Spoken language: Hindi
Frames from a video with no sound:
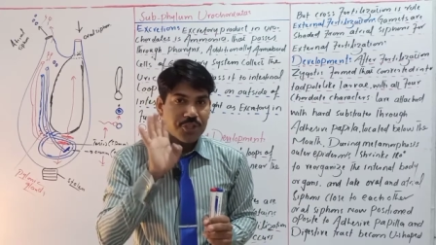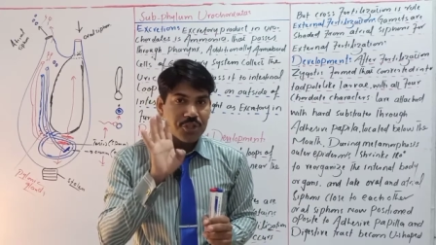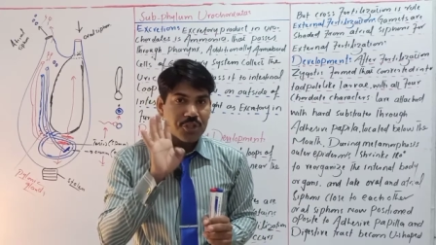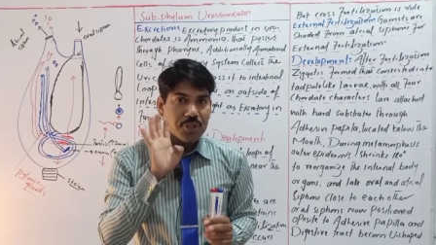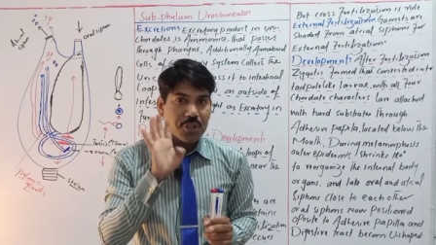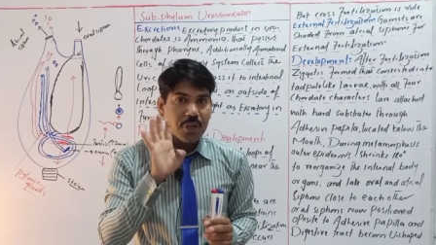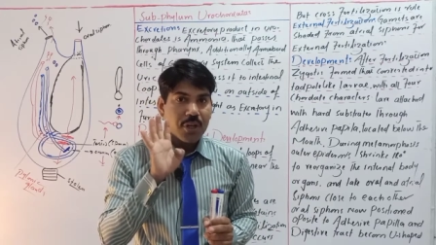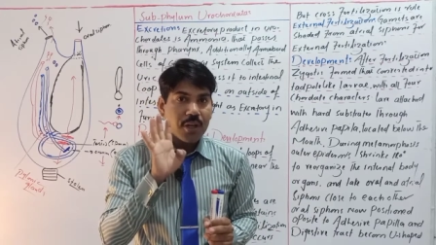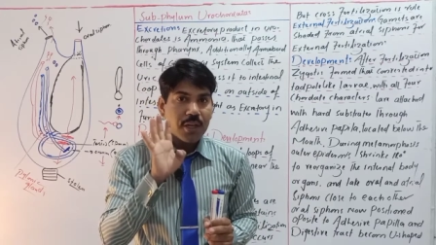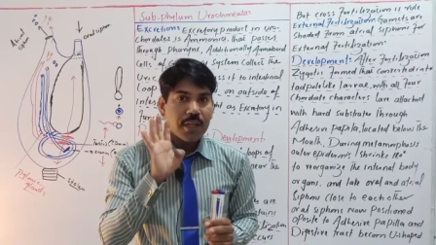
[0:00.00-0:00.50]

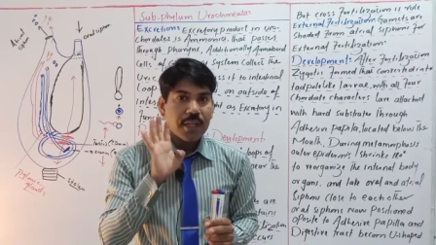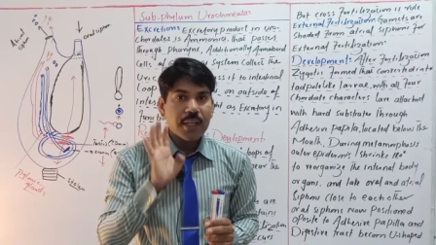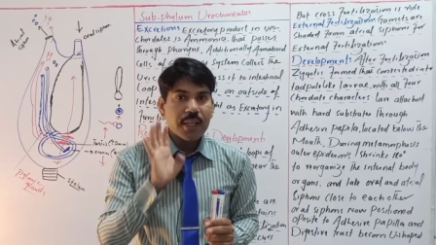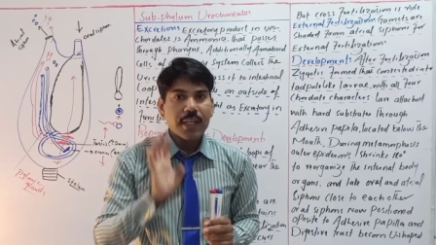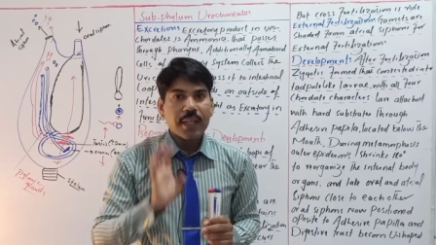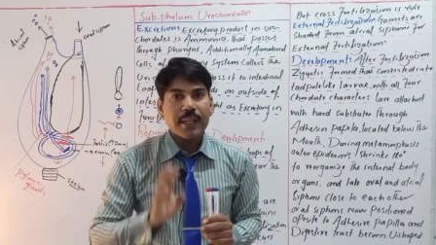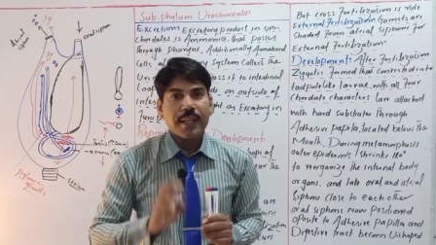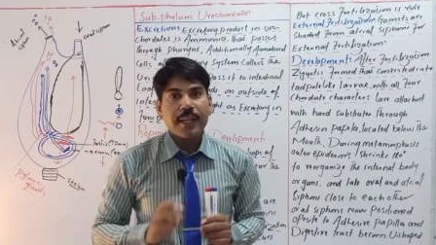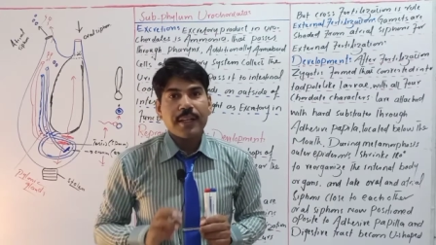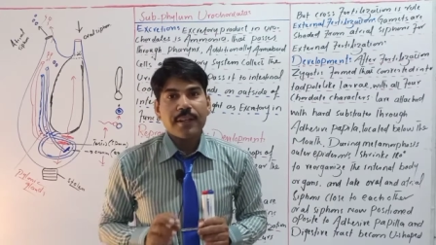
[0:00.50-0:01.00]
चार
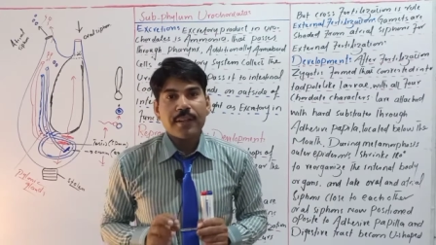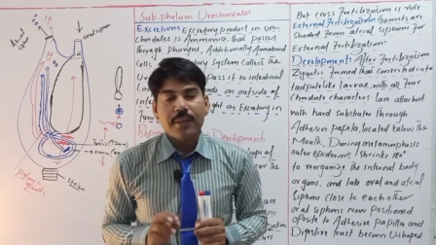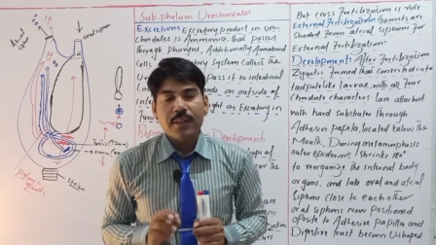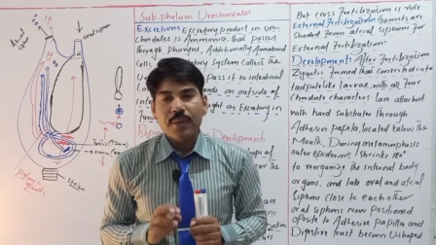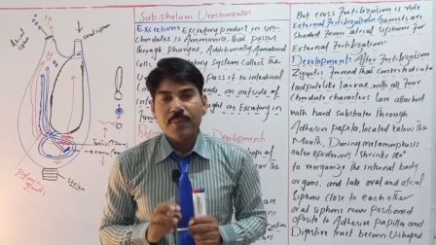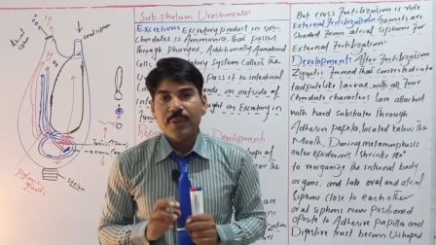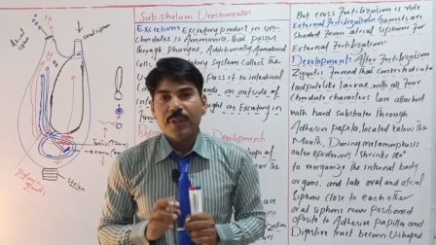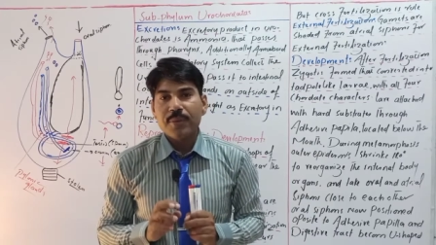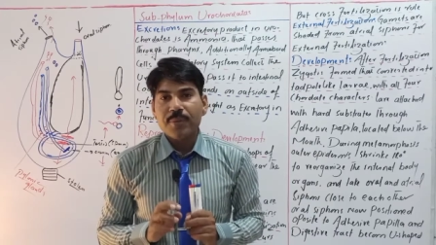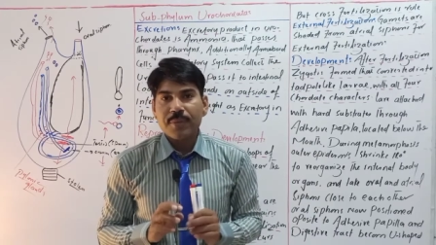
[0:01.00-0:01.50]
कैरेक्टर
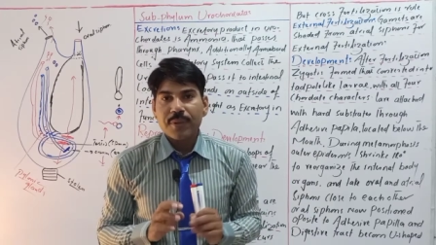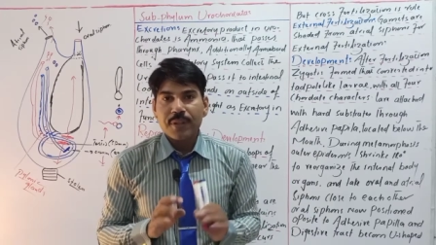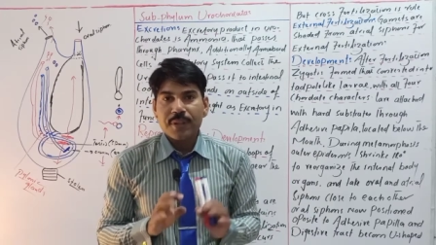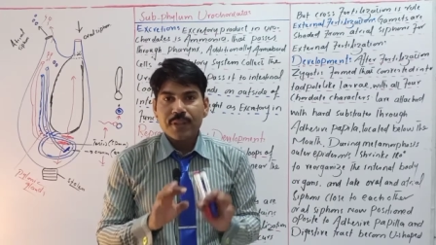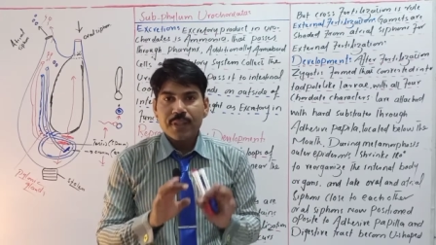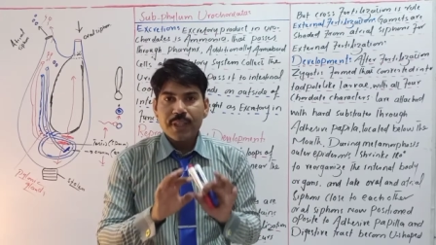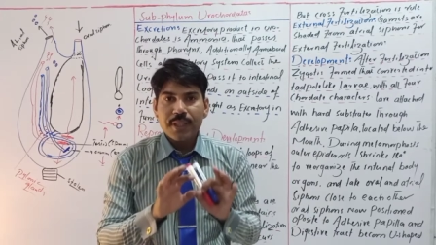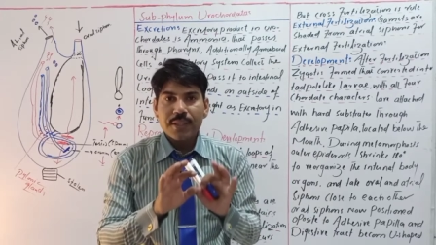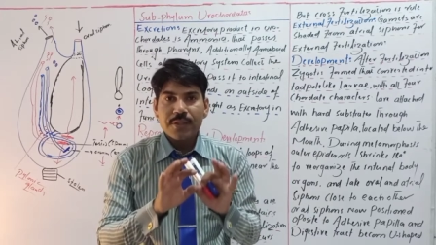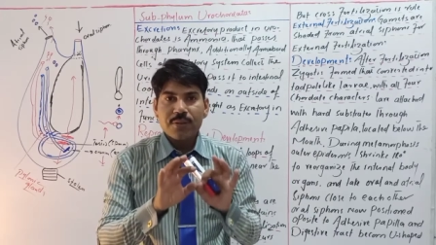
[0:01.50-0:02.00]
हमने पढ़े
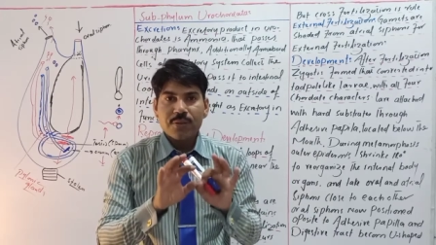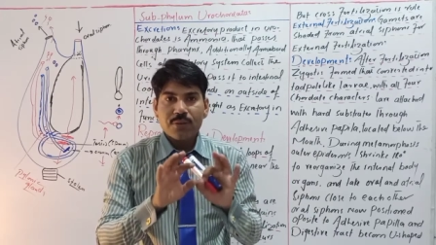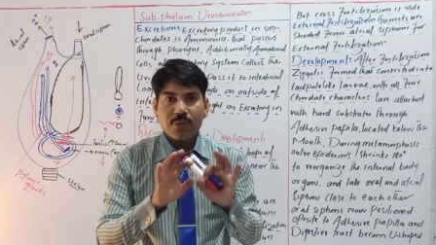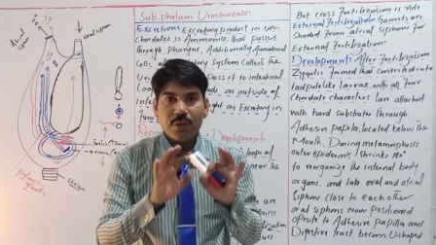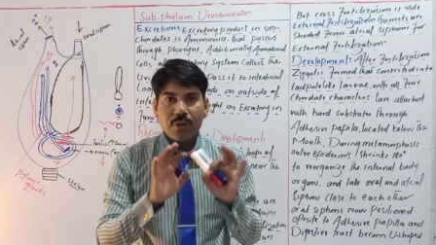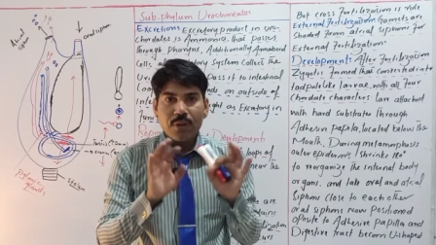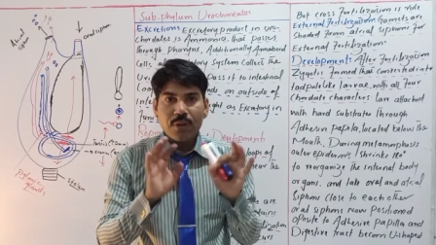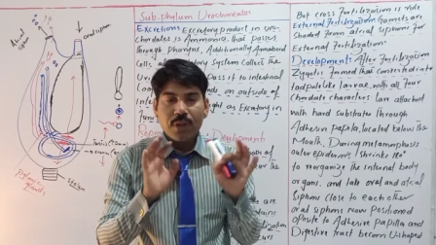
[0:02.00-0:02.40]
थे चौ